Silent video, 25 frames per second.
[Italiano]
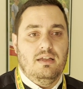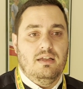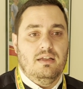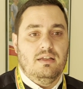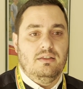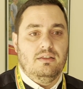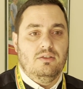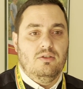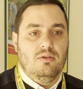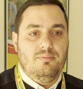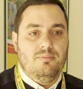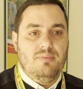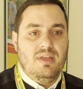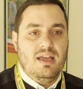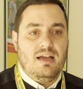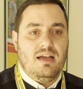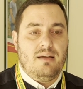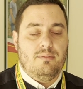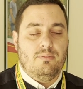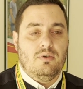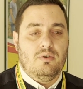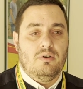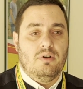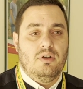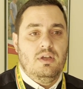eh,
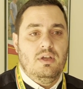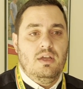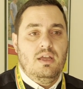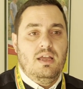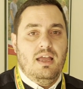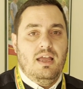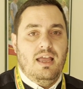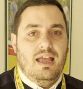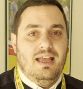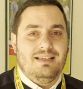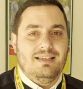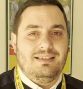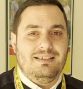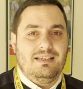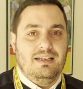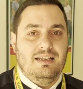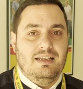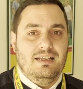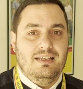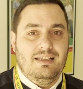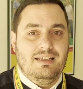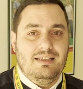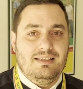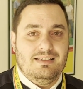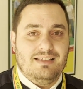dobbiamo
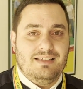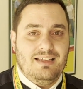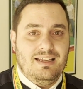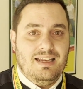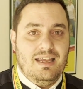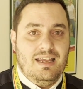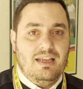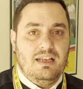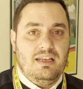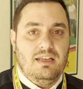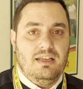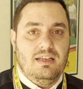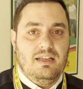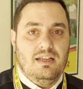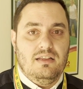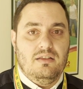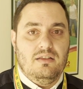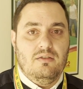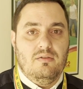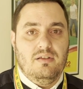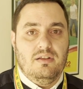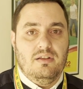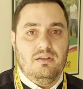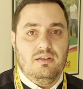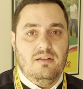essere sereni nel,
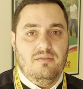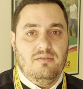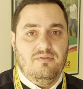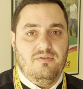dove, nel,